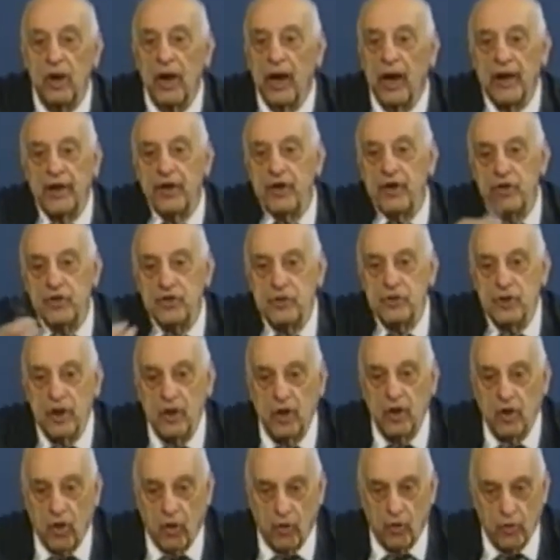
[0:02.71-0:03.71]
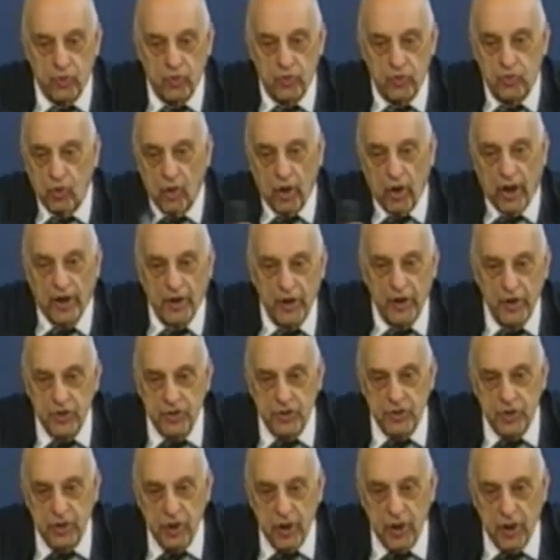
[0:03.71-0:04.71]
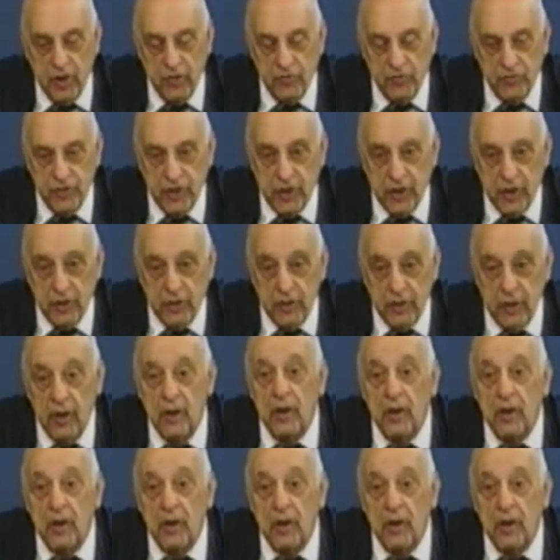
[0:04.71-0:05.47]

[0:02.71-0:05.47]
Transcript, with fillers: la crisi grosso, la crisi della Fiat.